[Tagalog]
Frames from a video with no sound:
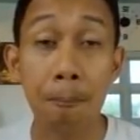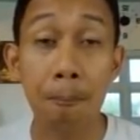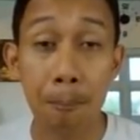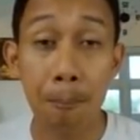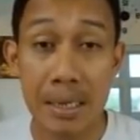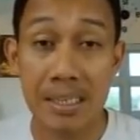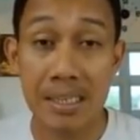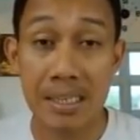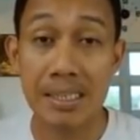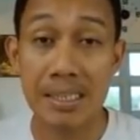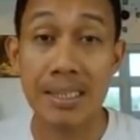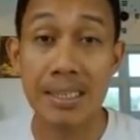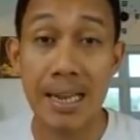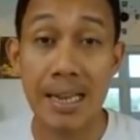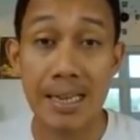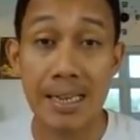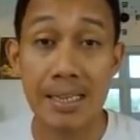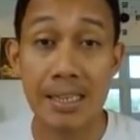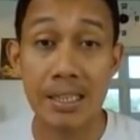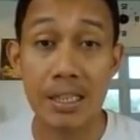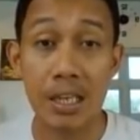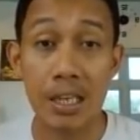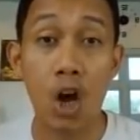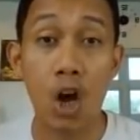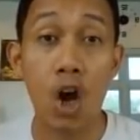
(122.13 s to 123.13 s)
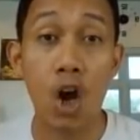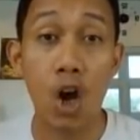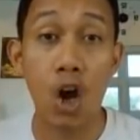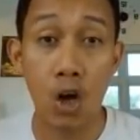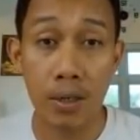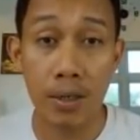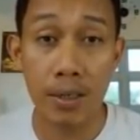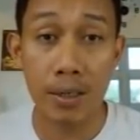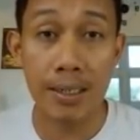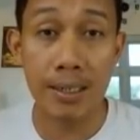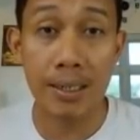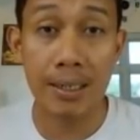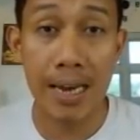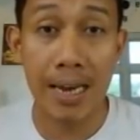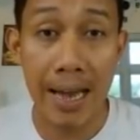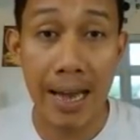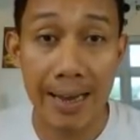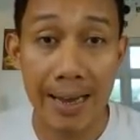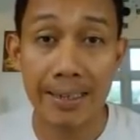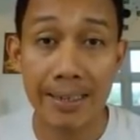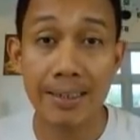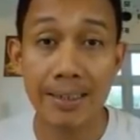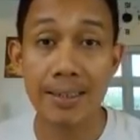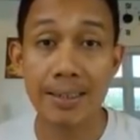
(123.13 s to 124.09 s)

business online.